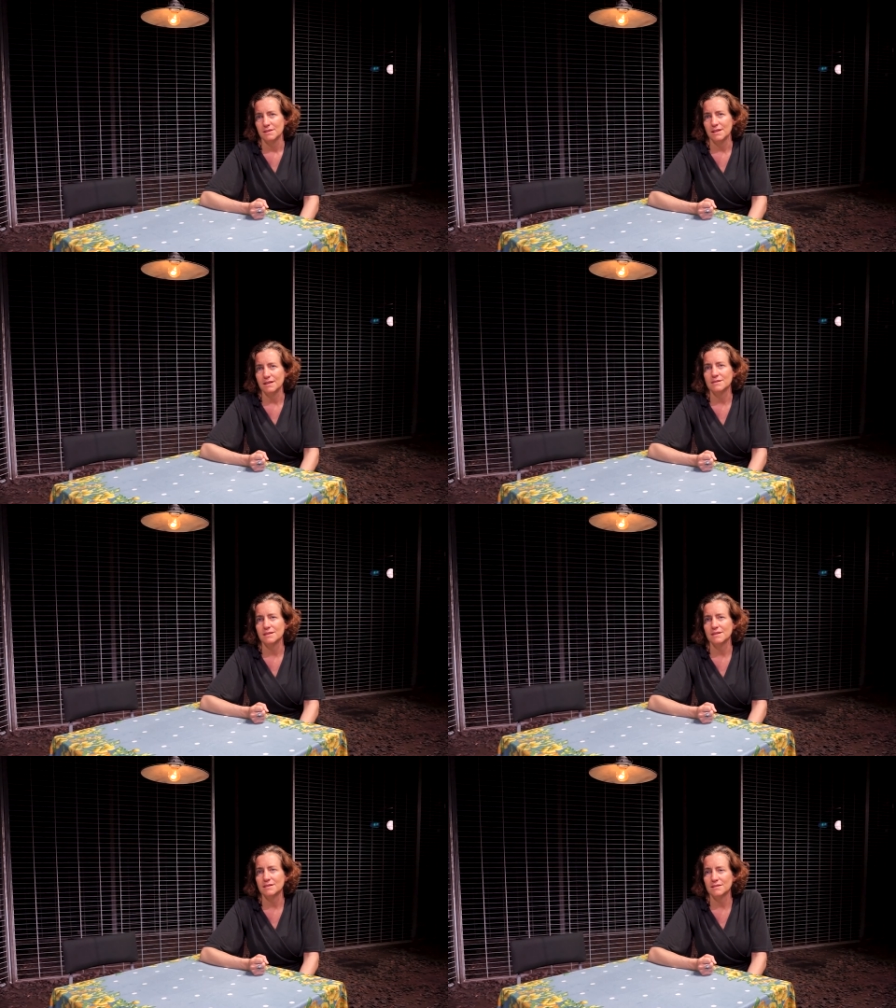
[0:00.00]
ja,
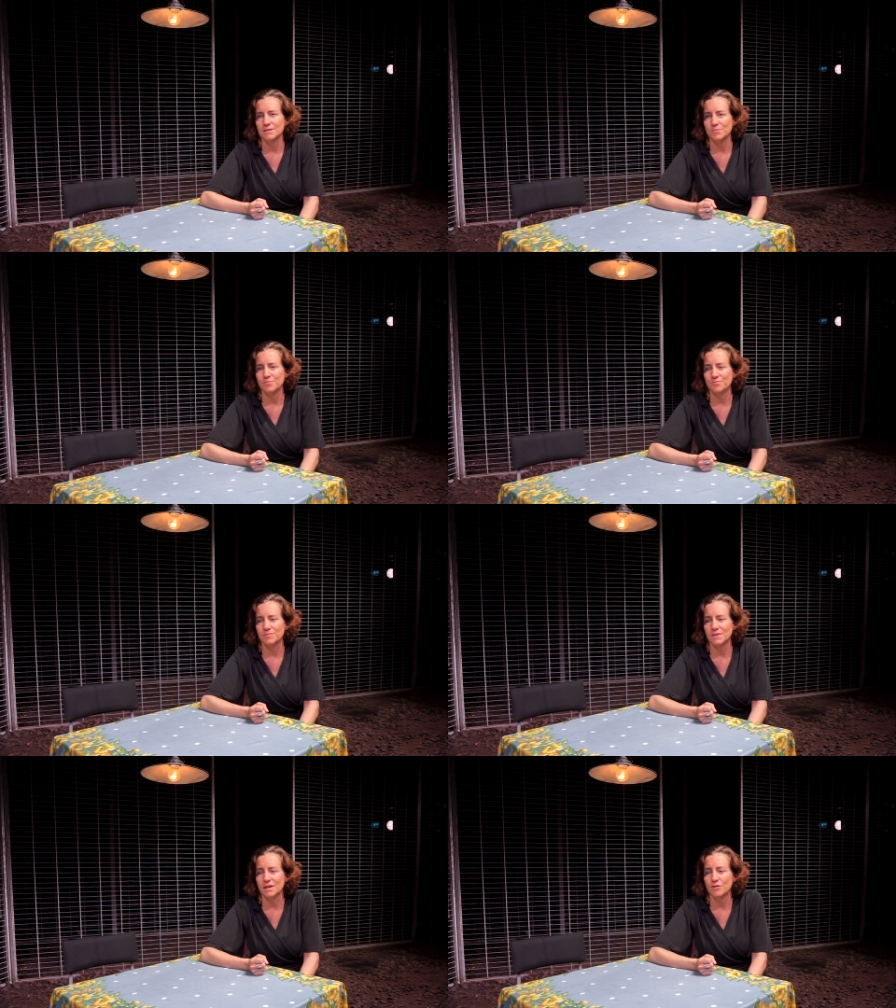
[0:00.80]
sich ähm,
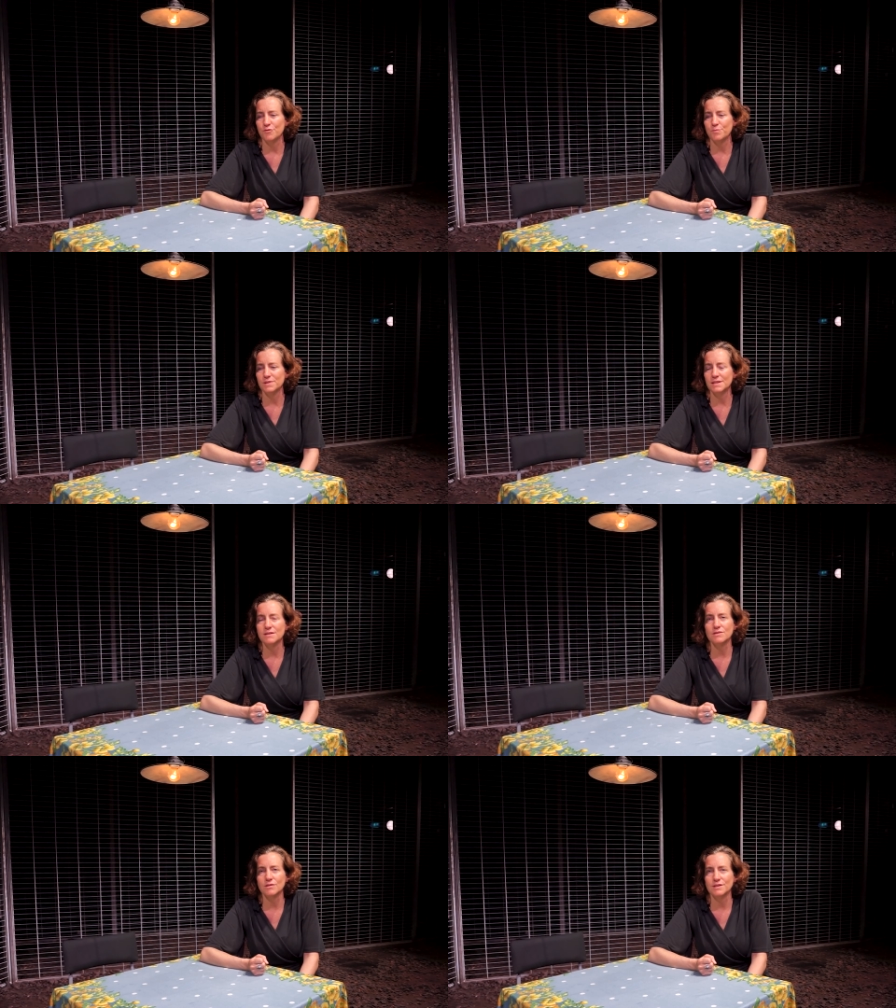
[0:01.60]
darauf
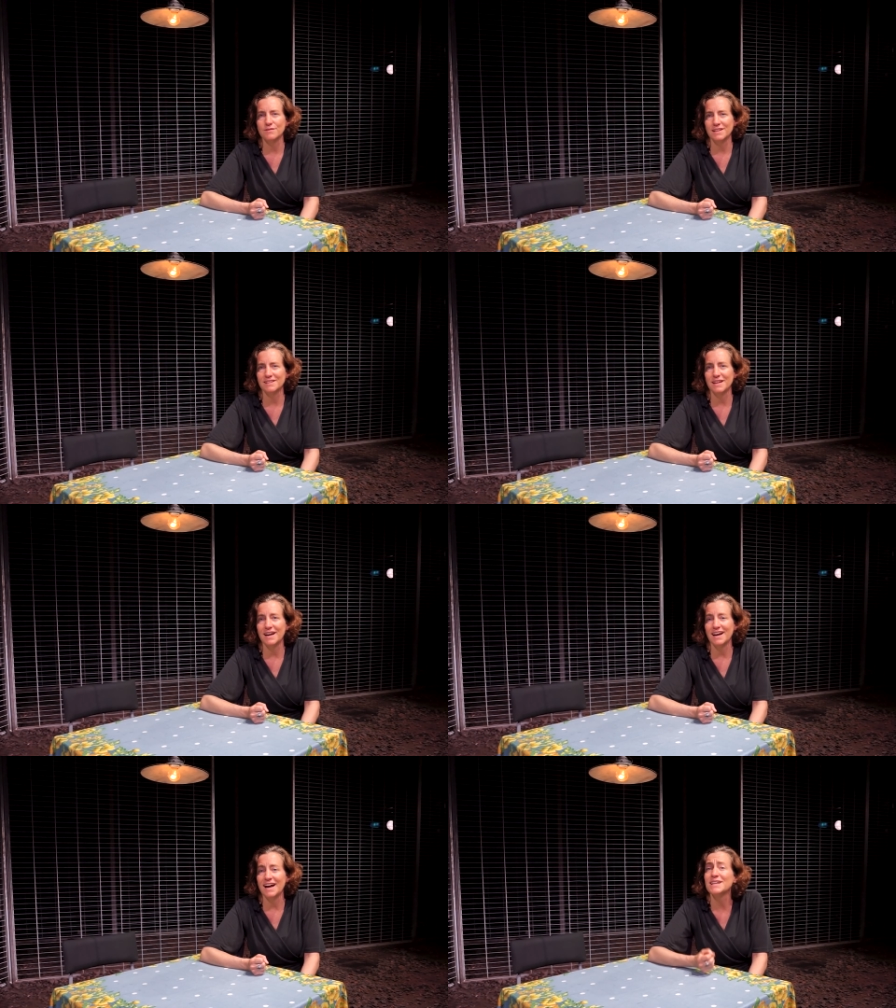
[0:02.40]
besinnen sollte, welchen
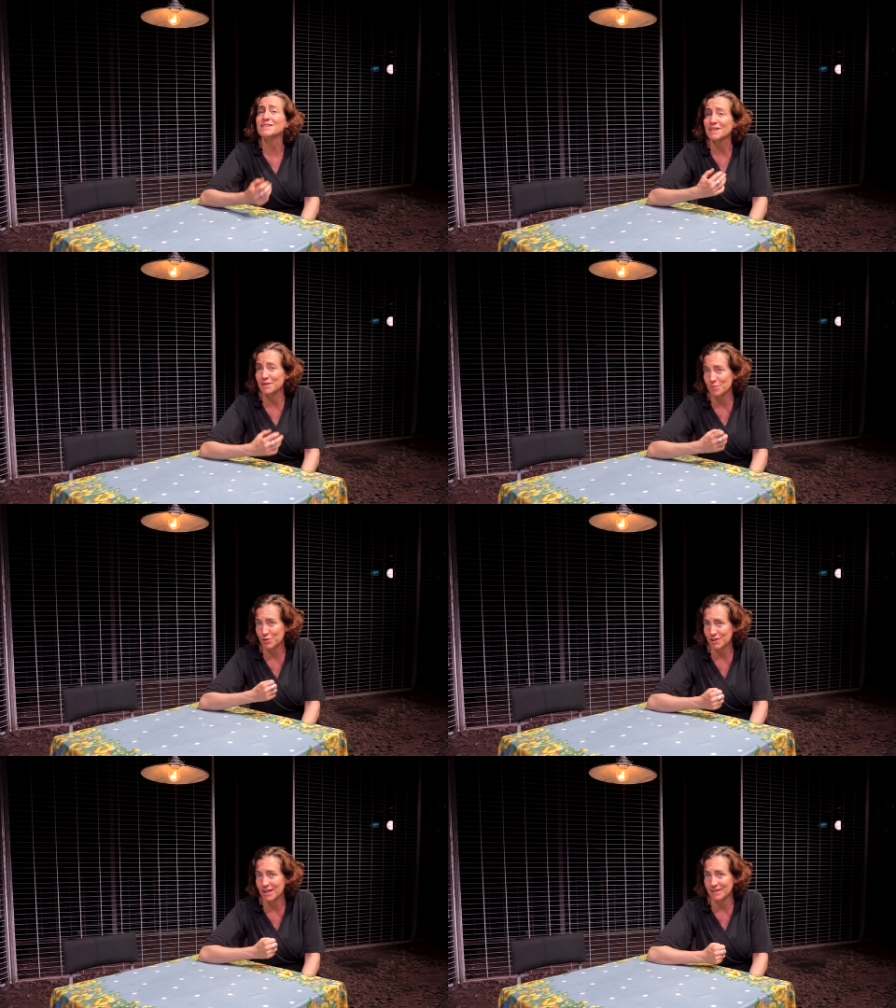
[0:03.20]
eisernen
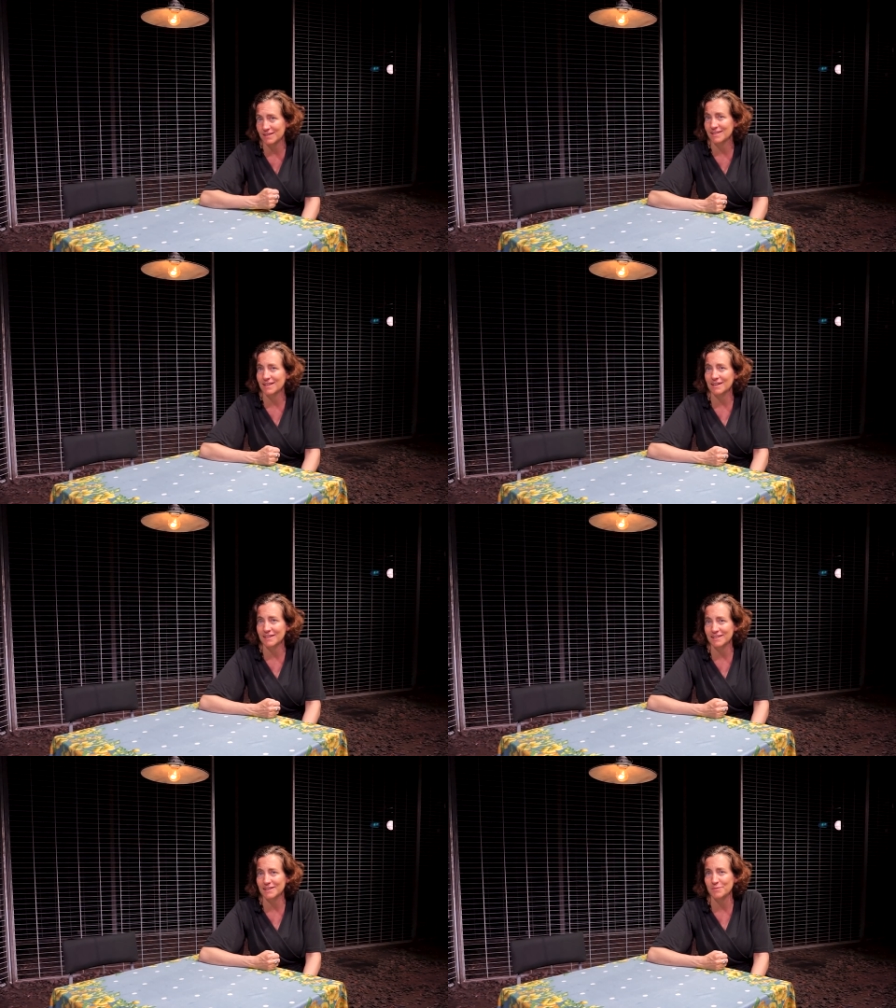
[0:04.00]
Bestand trage
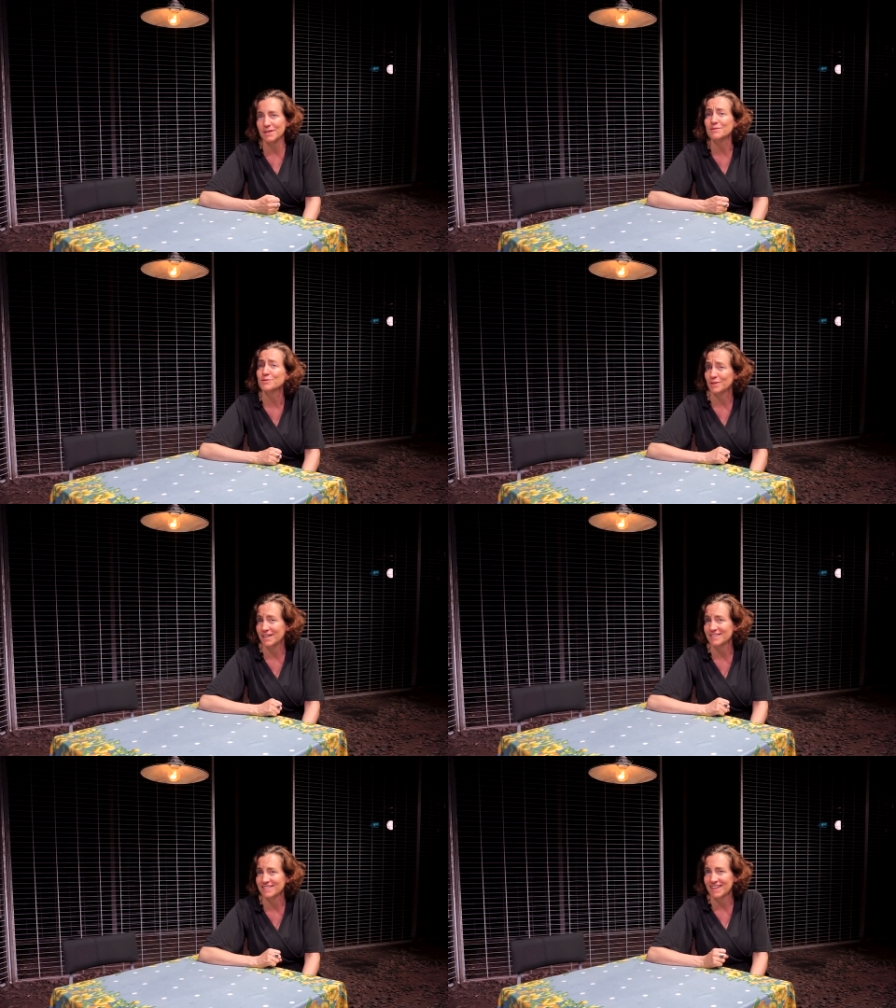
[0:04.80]
ich in mir, so
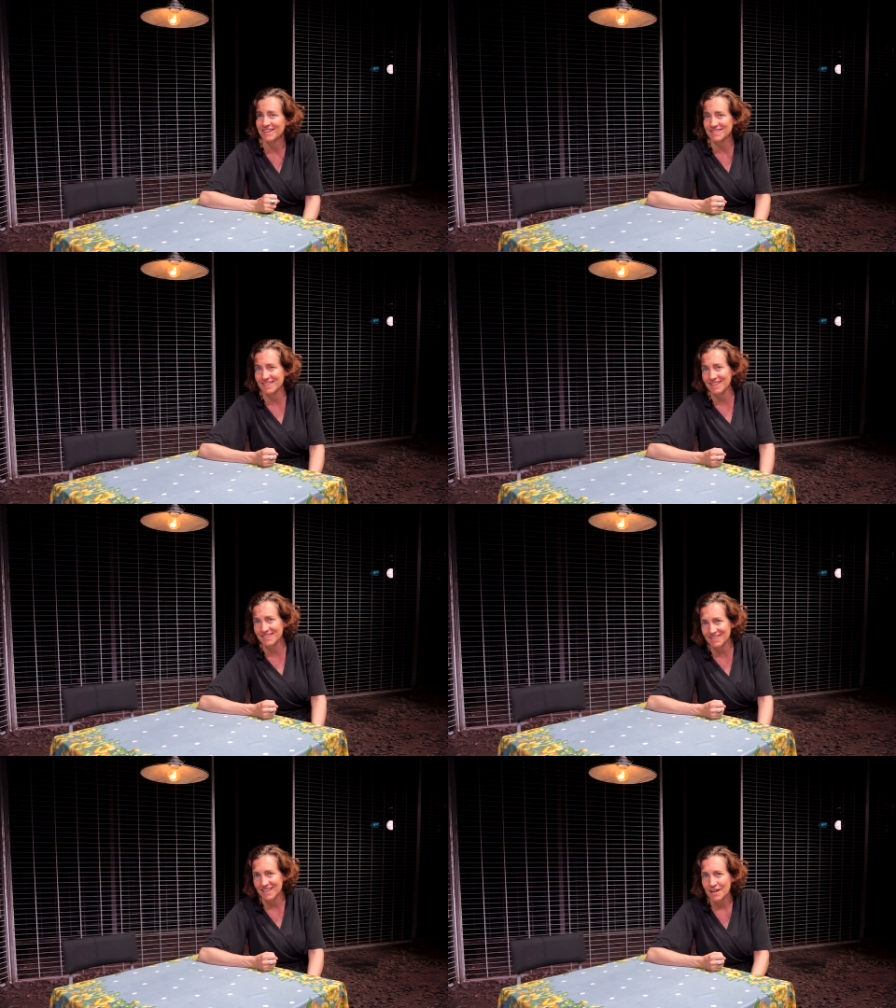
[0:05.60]
nennt es die Anna Segers,